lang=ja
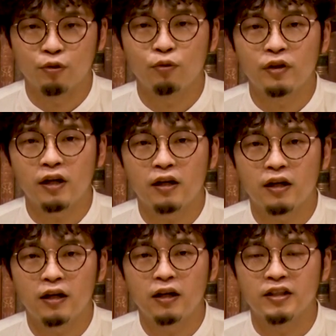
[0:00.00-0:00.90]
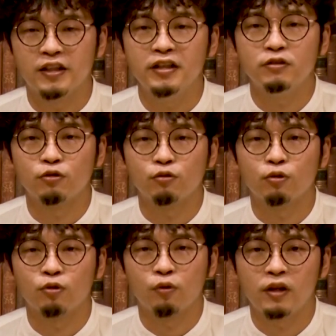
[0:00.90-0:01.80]
その中から貴金属
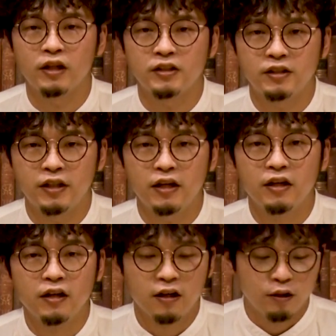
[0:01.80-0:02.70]
を取り出して